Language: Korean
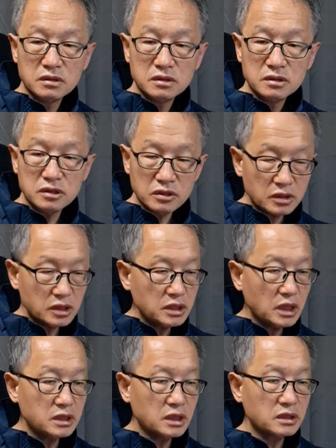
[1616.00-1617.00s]
이렇게
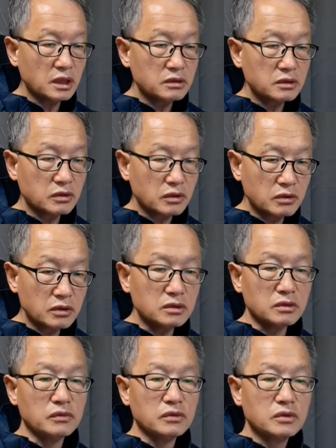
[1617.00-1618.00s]
얘기한다는
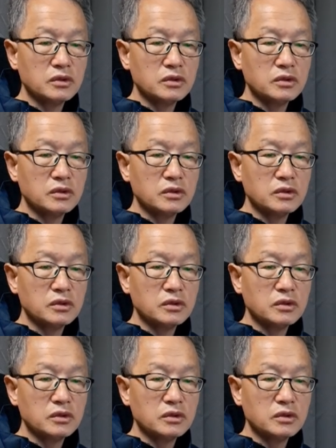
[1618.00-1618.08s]
거는